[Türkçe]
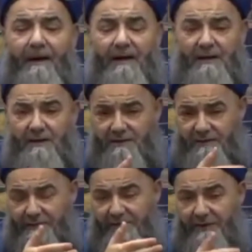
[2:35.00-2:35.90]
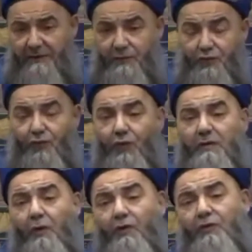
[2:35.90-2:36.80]
E, tabii. Çünkü o
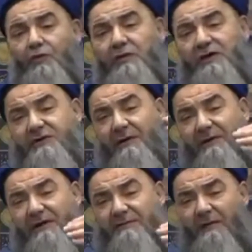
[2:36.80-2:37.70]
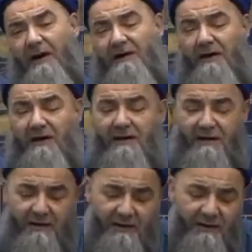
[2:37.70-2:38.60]
da 10 yaşından beri İsmail
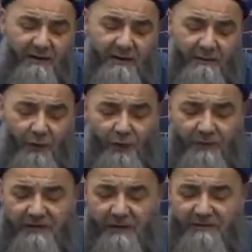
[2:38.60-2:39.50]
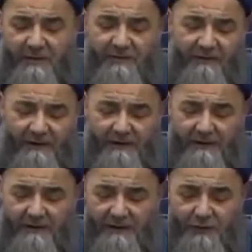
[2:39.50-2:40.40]
e, Bölükbaşı amcamız
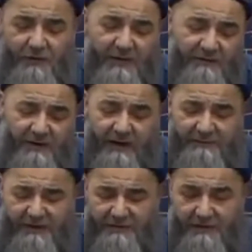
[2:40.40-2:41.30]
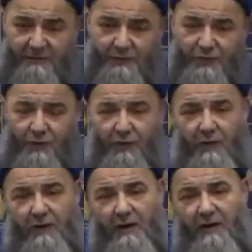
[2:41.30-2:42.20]
vardı. Resul hocamızın amcası. O çok
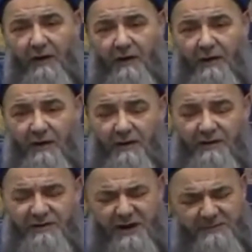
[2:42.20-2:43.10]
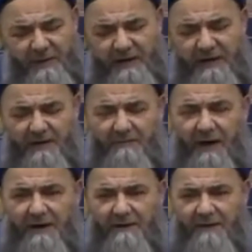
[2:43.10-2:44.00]
e, cezbeli,
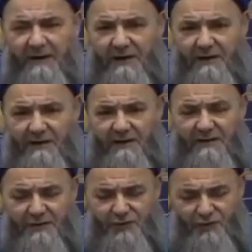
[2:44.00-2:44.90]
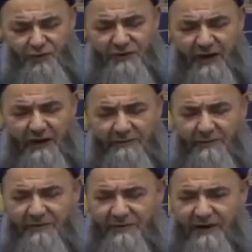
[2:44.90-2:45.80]
manevi e, şuur
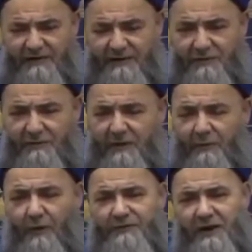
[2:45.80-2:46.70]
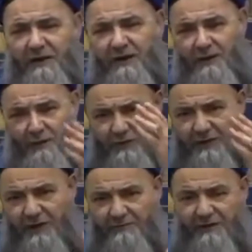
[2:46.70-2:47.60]
sahibi bir zat ediyor o zaman. Of Çaykara
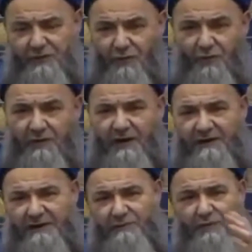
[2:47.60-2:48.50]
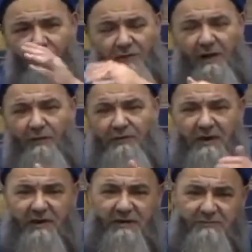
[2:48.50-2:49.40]
hocaları meşhur onlara gitmiş. Oradan
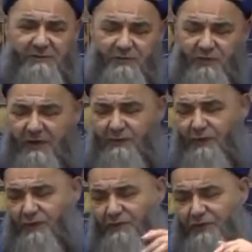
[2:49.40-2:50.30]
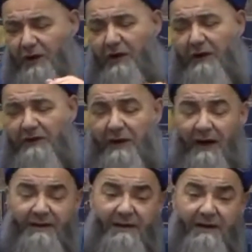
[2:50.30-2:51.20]
hoca getirmiş, buradan götürmüş.
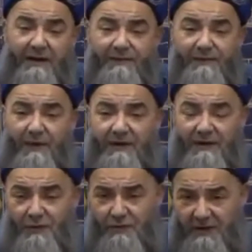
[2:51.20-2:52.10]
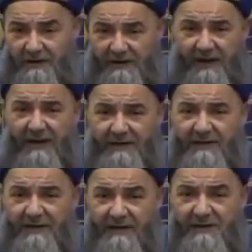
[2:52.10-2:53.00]
Yani Resul Hoca'nın
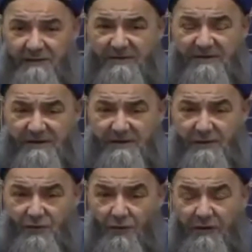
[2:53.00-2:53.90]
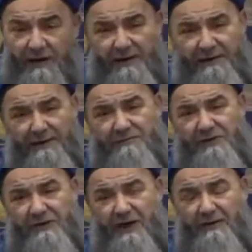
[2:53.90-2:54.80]
yeğeninin yetişmesi için çok gayret
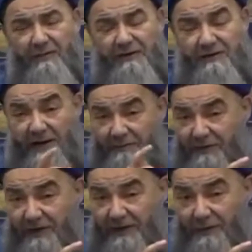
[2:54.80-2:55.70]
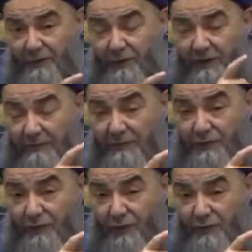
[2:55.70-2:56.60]
etmiş yani. Bak şimdi kabrinde yatıyor,
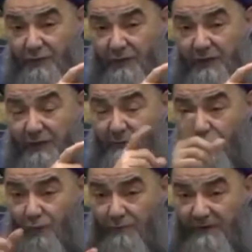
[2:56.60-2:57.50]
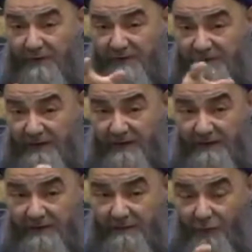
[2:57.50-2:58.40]
kabri nur olsun. Bütün o
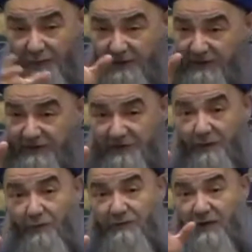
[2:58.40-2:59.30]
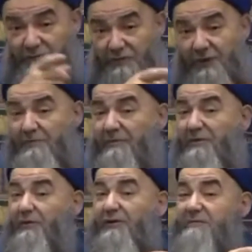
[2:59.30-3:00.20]
medreselerin bu kadar yetişen hocanın
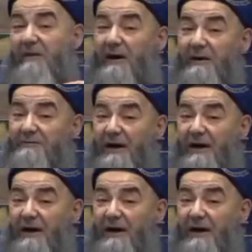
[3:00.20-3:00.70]
müsebbibidir o İsmail abi.